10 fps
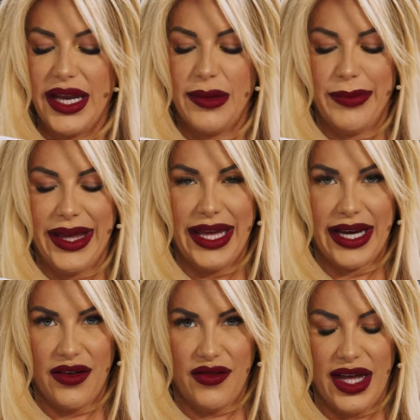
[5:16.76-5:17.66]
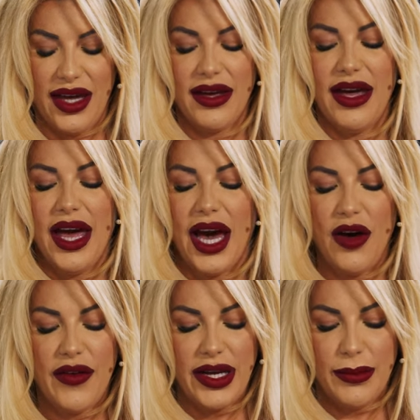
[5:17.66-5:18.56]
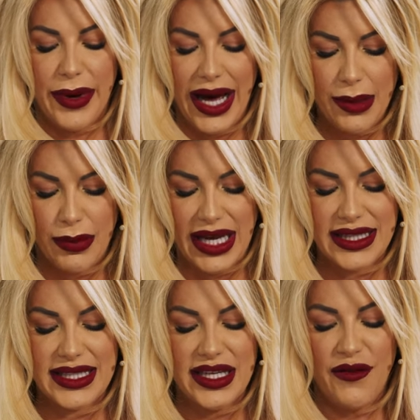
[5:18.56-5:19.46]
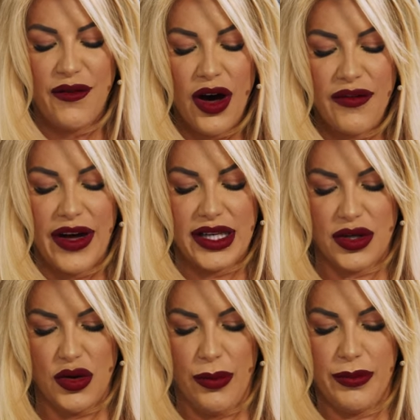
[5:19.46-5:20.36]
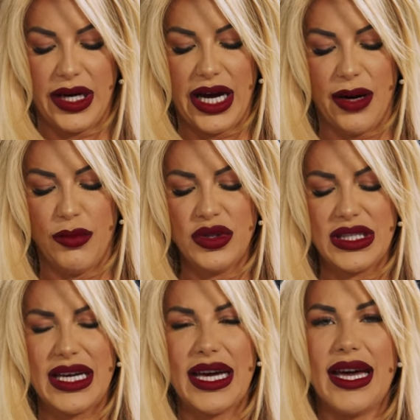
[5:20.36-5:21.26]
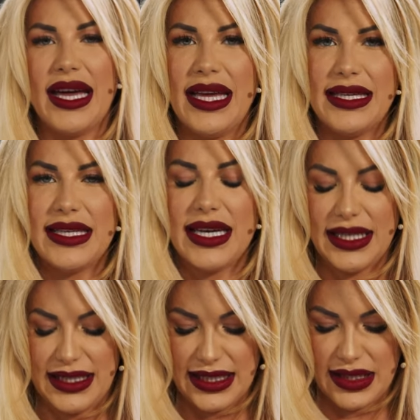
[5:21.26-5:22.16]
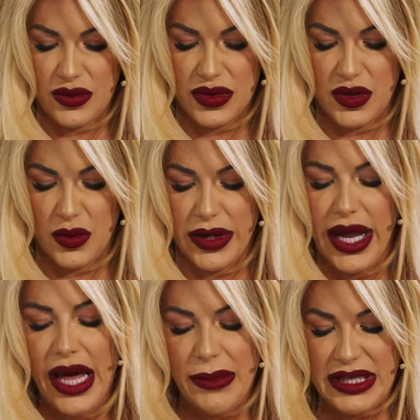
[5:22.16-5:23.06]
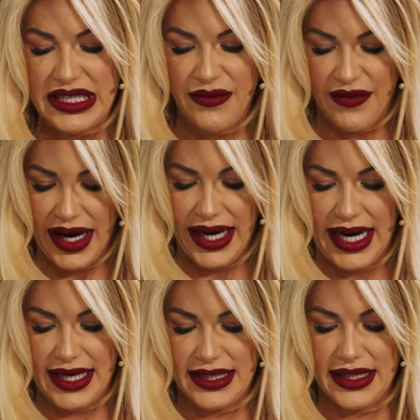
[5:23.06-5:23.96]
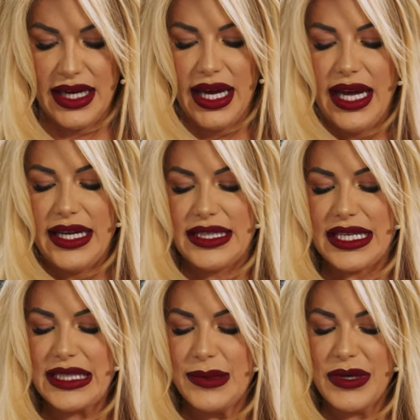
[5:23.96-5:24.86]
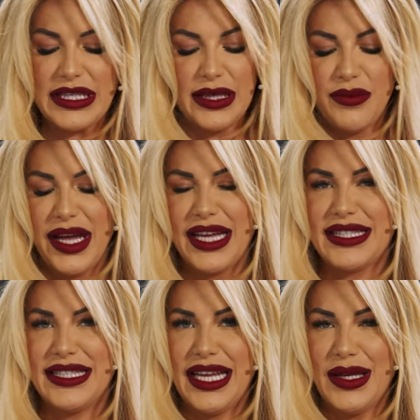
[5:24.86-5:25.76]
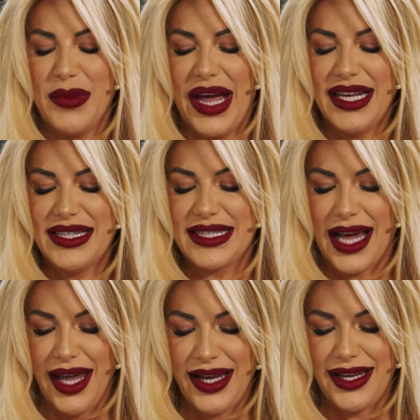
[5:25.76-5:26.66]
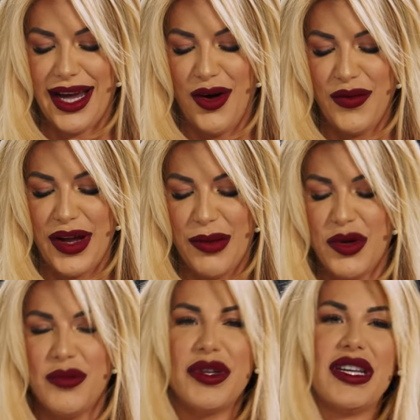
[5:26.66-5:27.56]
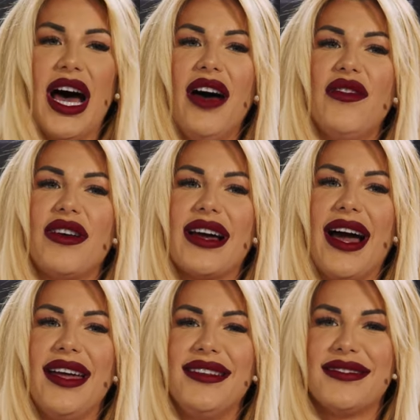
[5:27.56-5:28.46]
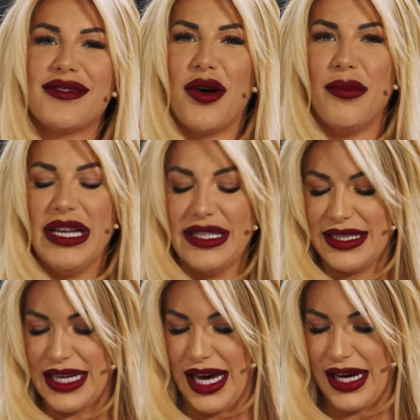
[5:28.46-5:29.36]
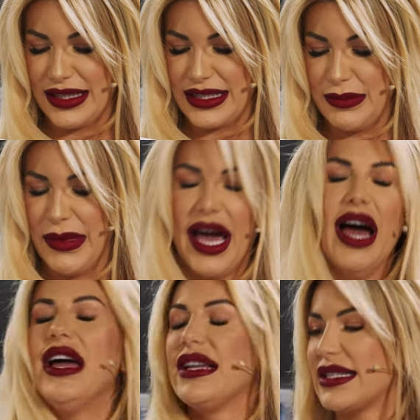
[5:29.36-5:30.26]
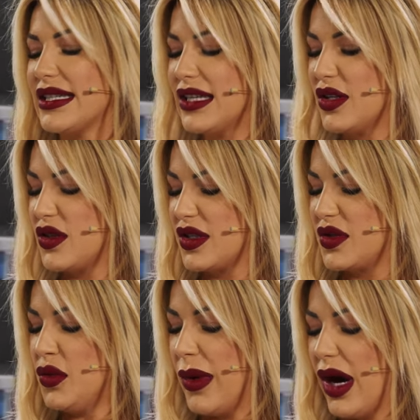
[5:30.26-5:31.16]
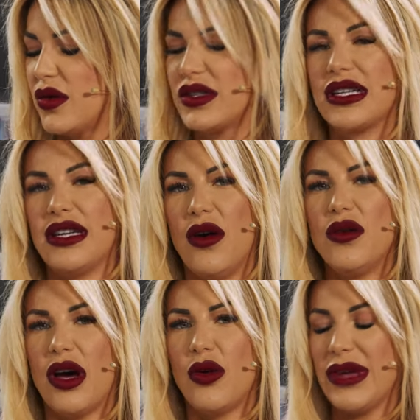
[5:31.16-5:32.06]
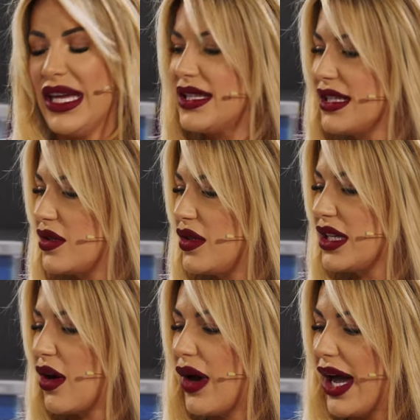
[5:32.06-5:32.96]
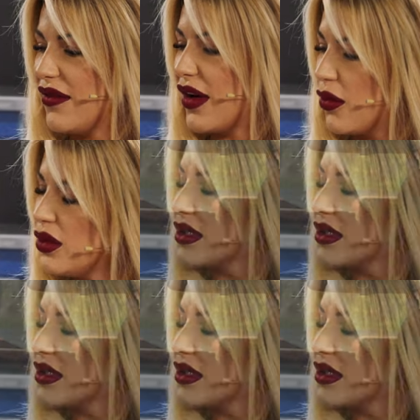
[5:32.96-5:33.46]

einem PKW auf einem Parkplatz die Vorfahrt genommen bekam und riesige Diskussionen mit dem Fahrer hatte. Ah. Das passiert mir jetzt nicht mehr. Zeige die Aufnahme und bedarf keines Kommentares mehr. Das ist natürlich super und genau darum geht es natürlich auch, einfach Ruhe